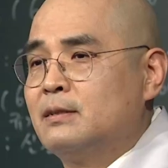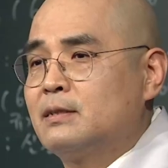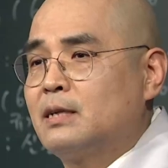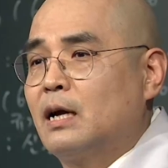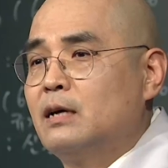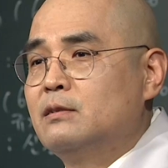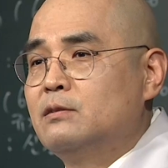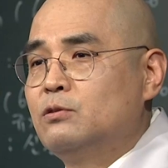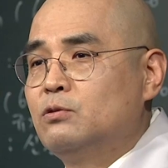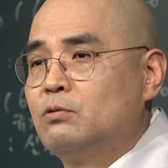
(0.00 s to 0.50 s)

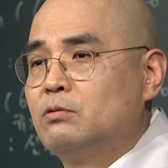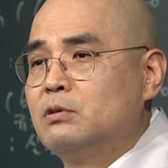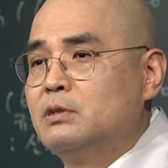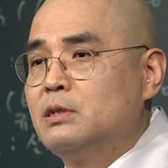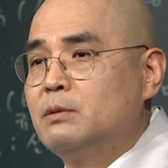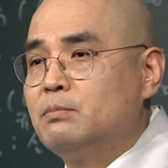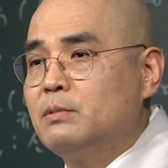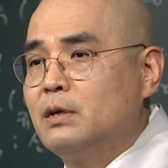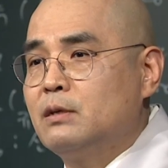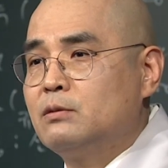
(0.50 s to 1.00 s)
차은종을
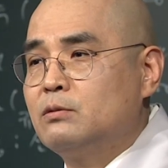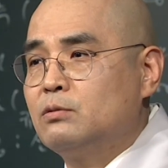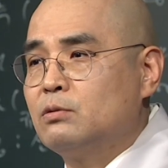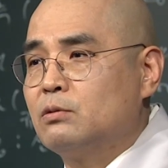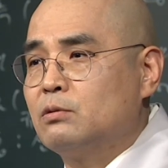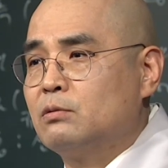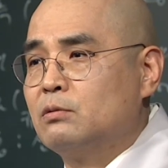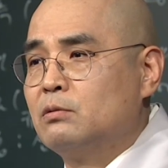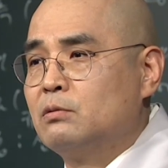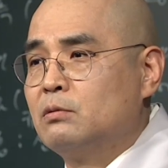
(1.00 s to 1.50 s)

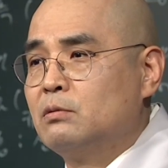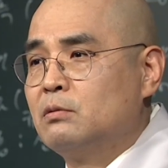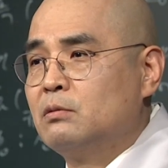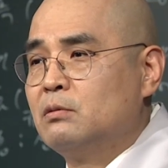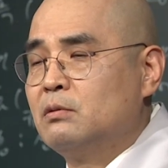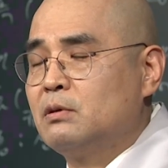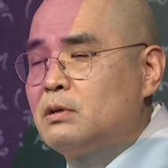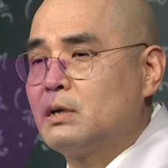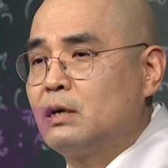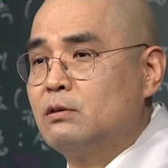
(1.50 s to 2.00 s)
씹겠죠.
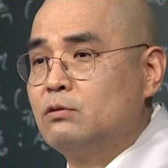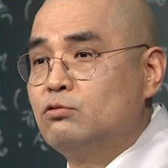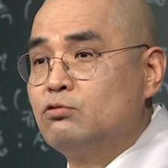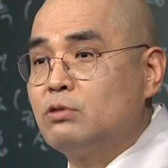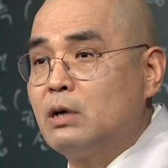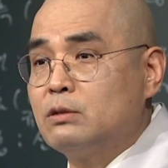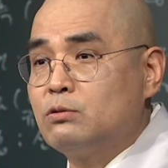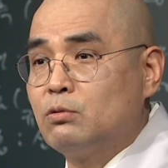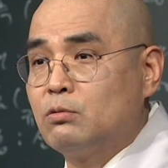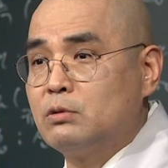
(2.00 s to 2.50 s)
그러니까
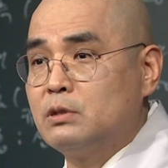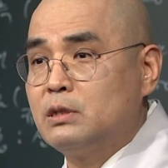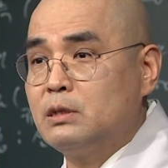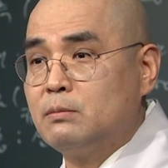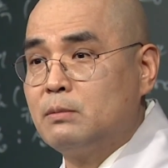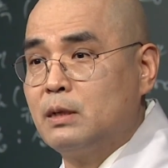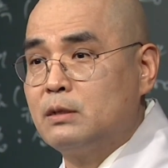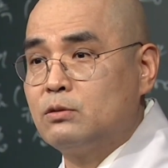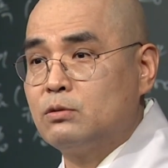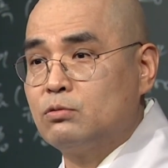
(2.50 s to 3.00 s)
유가종을
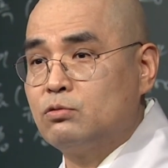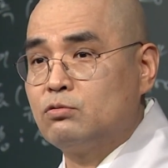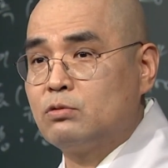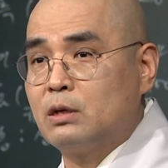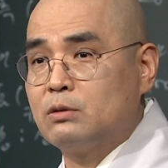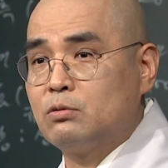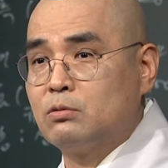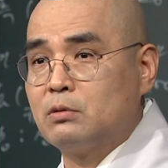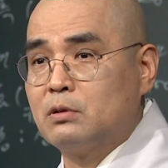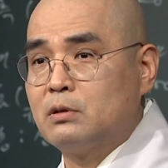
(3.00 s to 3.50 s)
씹겠죠.
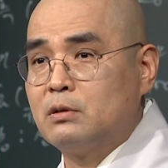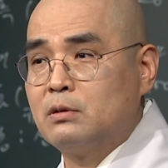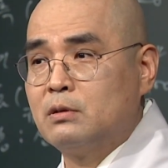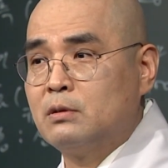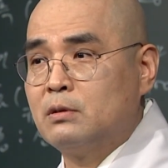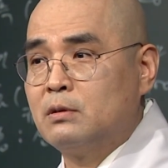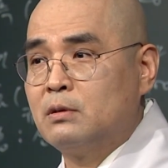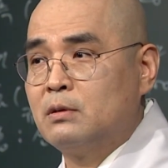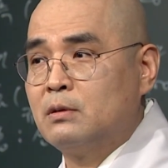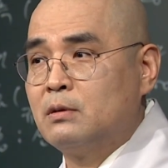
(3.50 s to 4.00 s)
유가종을.
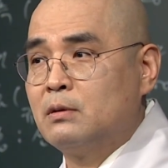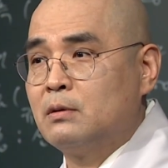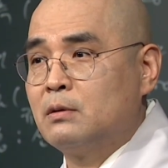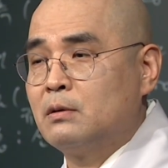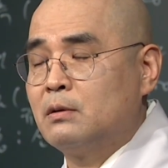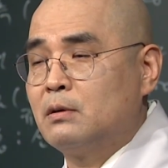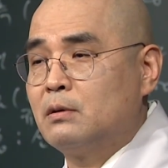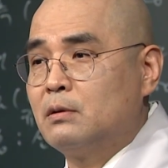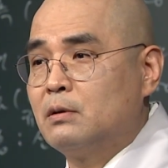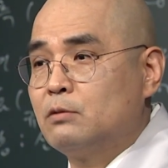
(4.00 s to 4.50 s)

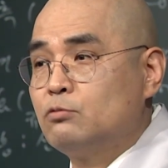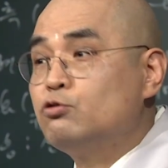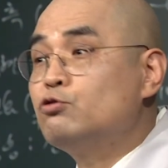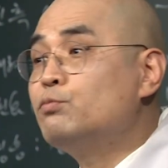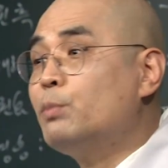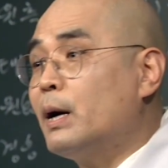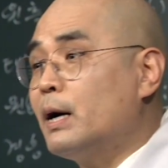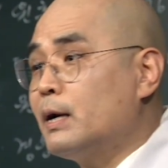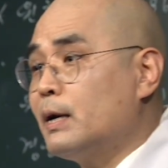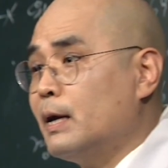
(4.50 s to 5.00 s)

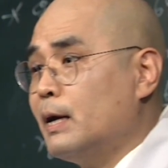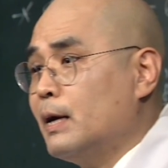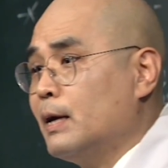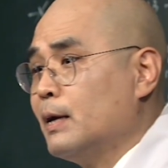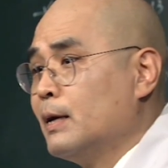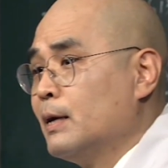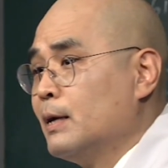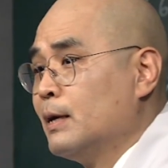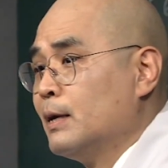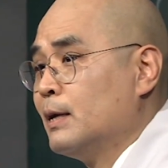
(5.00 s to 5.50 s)

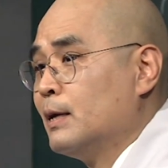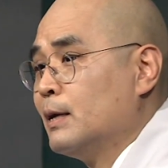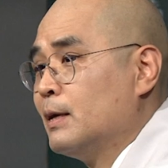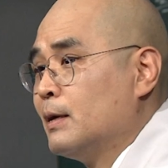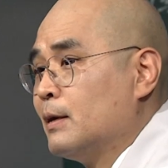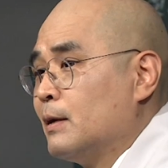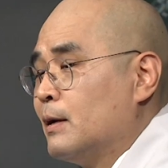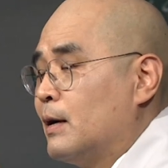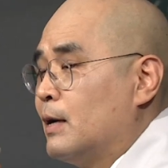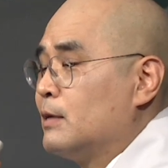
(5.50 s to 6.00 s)
후발에
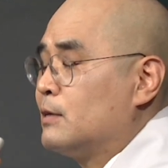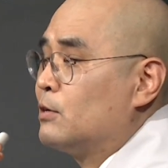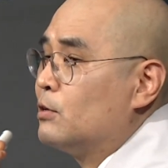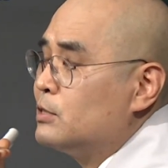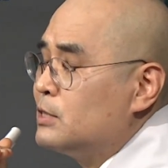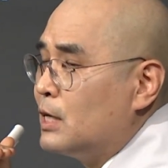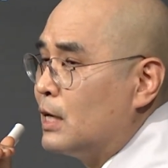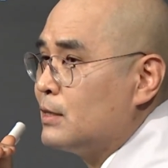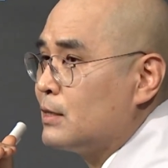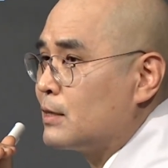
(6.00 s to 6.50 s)
아니
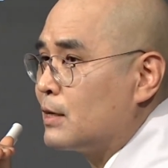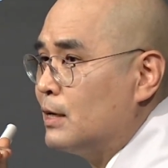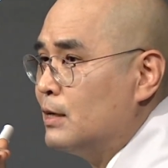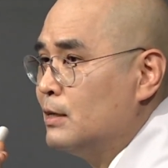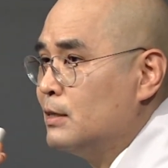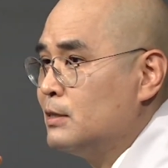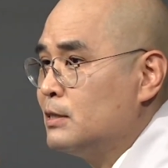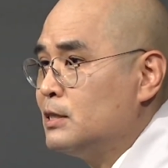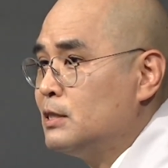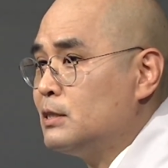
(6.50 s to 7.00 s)
그렇지
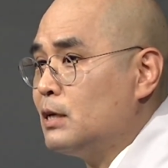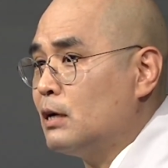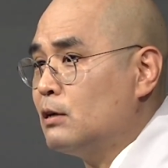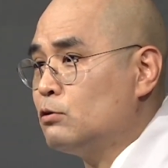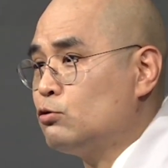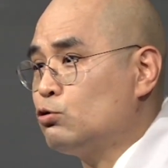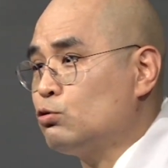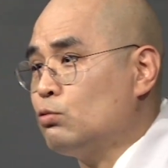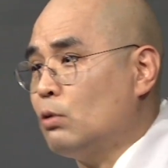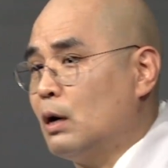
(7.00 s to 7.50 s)
않을까요?
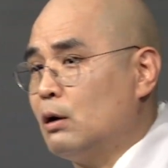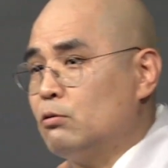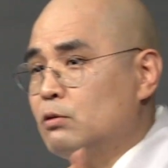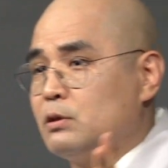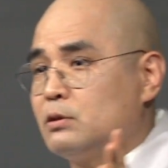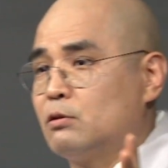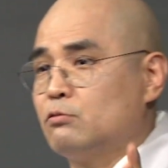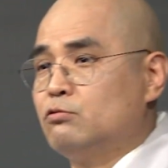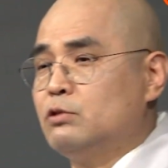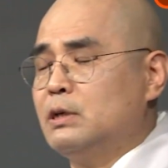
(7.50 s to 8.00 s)
시장을 주도하고
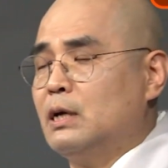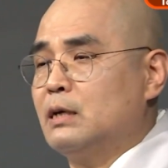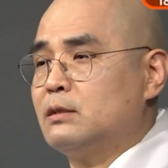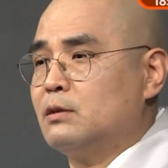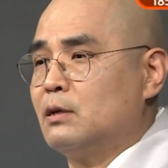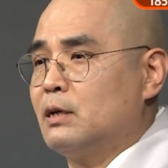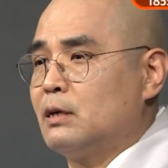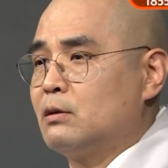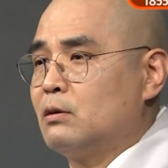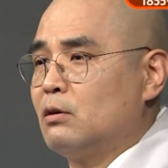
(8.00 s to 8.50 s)
있어. 우리
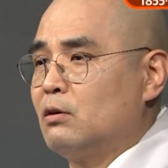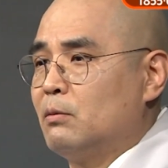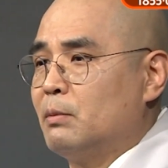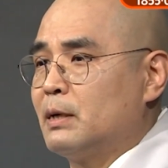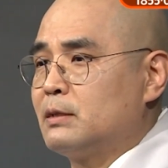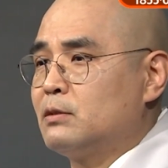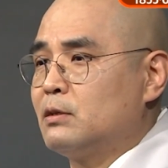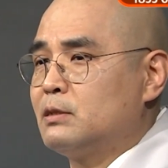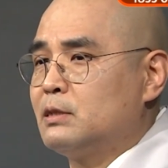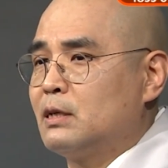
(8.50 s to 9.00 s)
예전에 그런 거
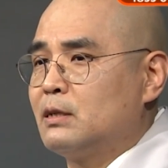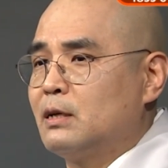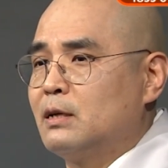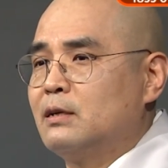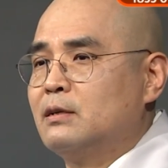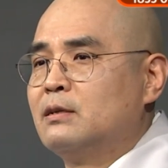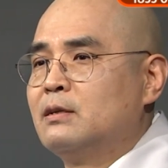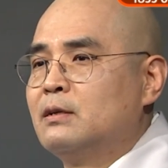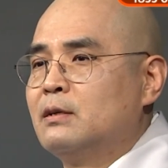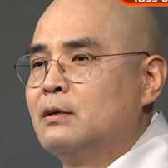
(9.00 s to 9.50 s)

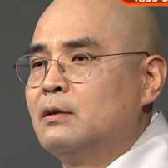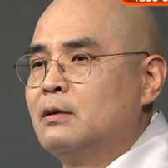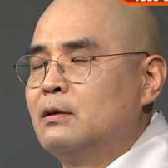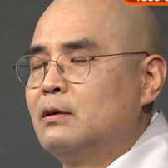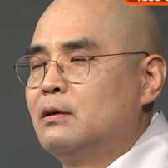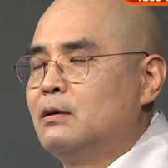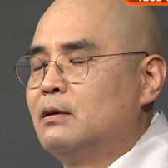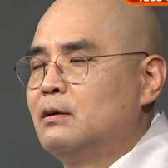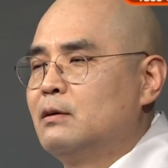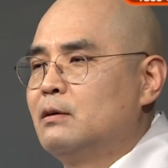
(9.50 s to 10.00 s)
봤었잖아요.
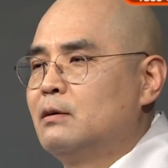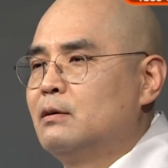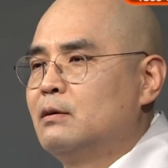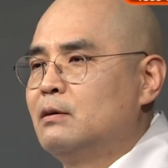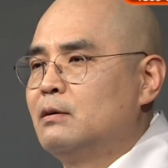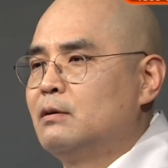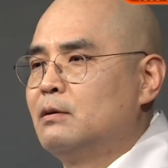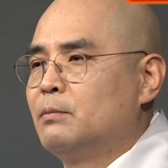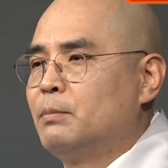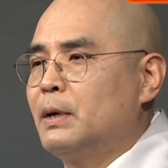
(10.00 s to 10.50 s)

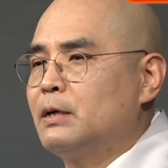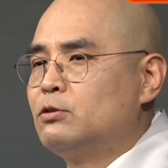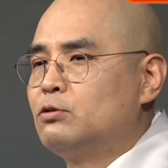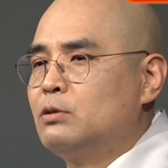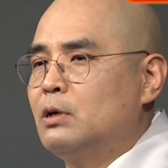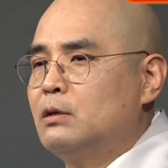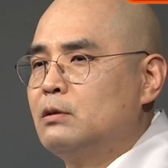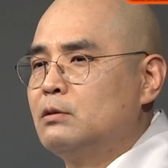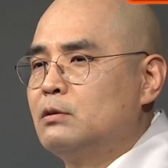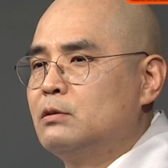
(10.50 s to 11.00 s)
어,
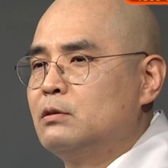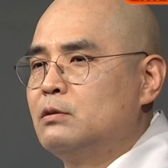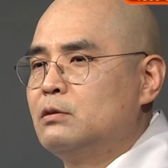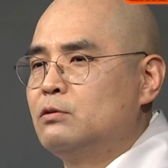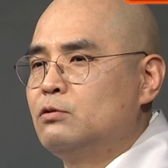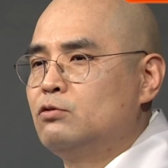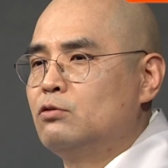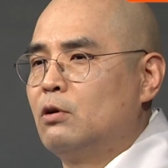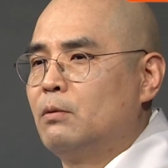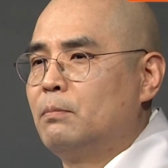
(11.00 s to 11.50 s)

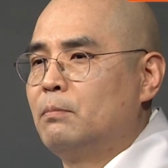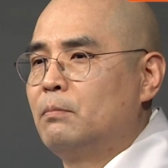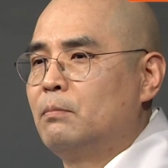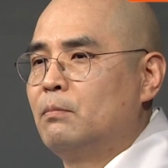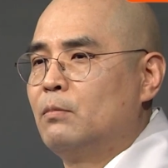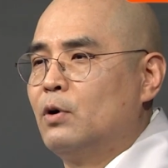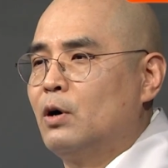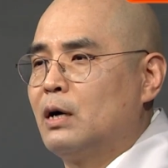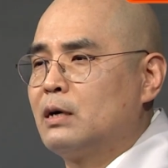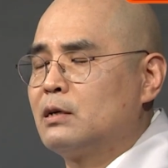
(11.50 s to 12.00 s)
파스테르 유업
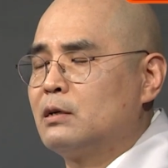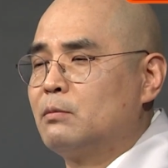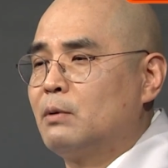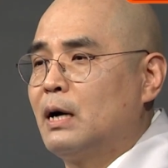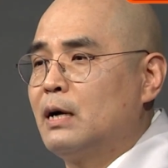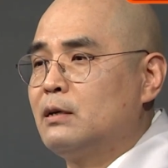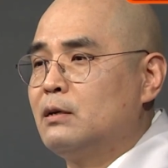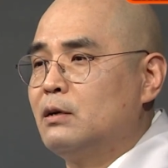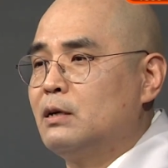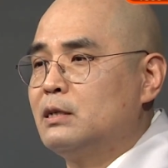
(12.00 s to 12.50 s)
뭐 안
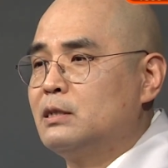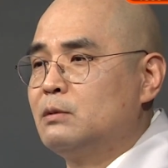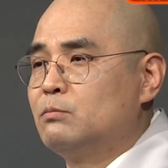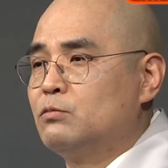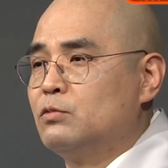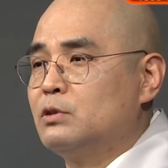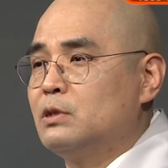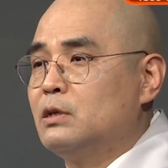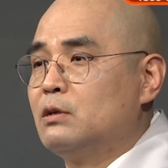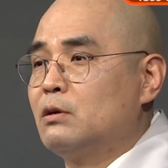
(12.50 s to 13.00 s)
그러면 한겨레
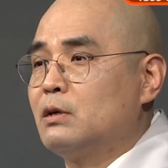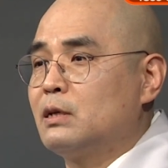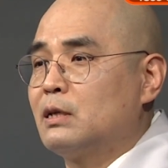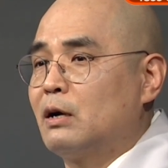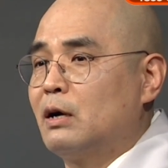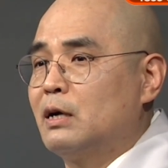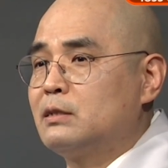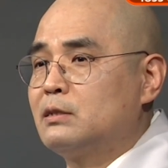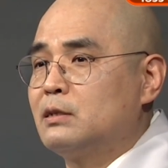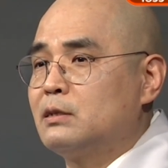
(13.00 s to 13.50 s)
신문 이런 게
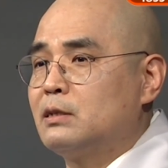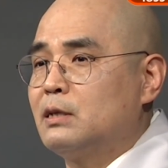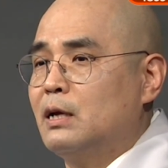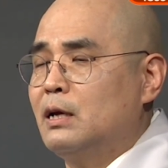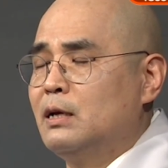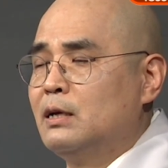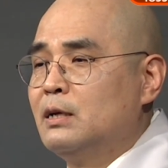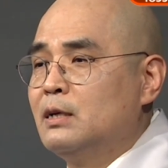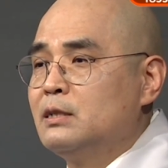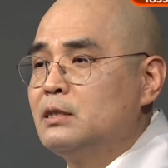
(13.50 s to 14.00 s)
나왔을
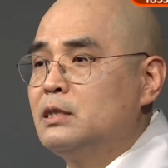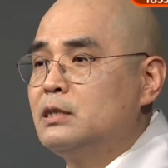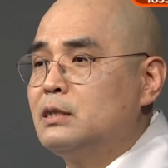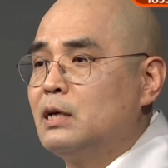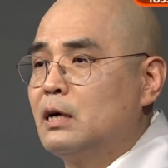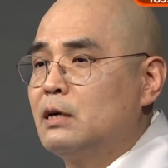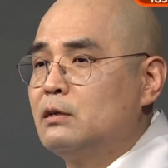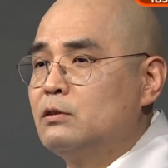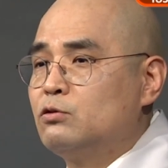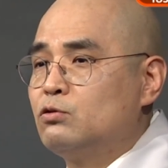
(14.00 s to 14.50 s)
때
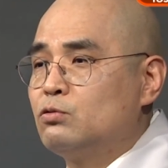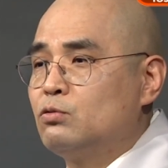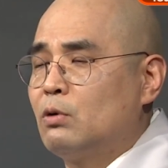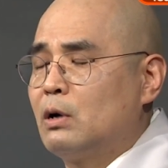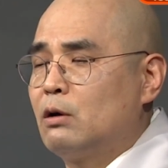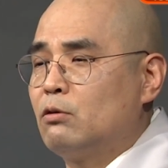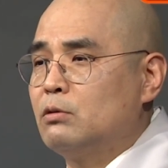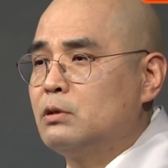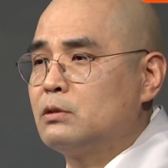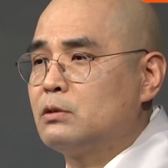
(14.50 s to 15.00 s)
시장을
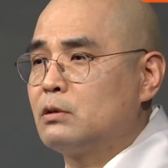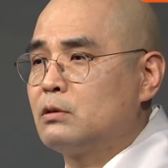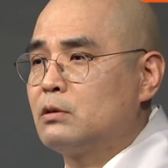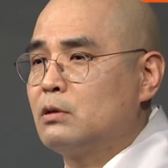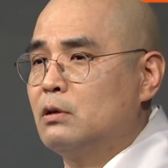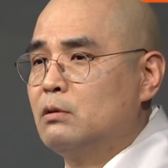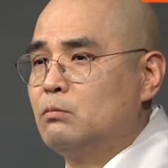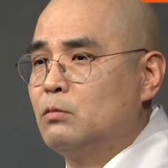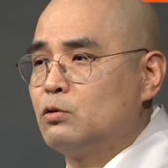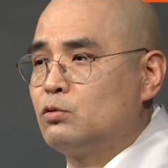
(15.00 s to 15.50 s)
주도하고
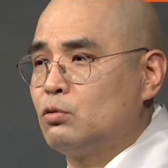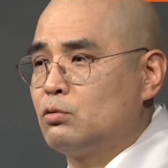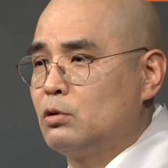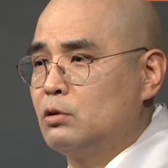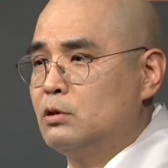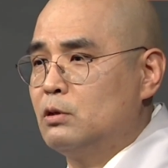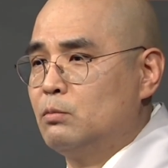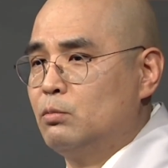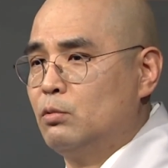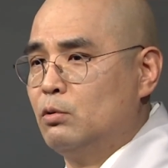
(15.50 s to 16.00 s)
있었던 뭐
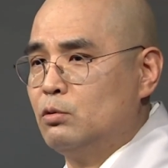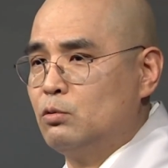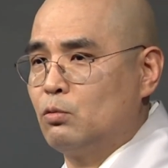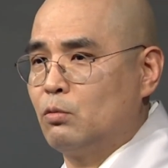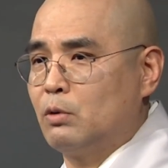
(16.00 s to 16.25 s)
조선일보,